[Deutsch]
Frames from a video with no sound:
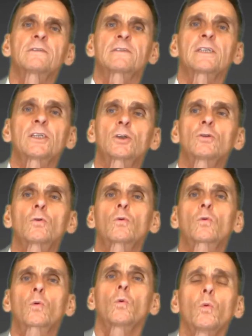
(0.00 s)
sich
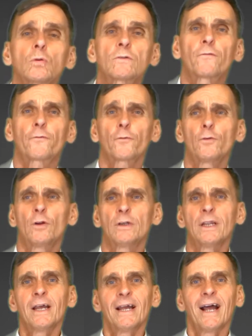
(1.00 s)
gut
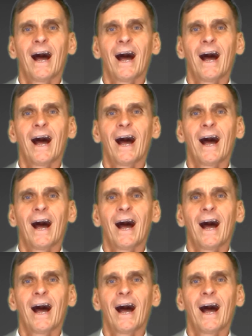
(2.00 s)
fühlen,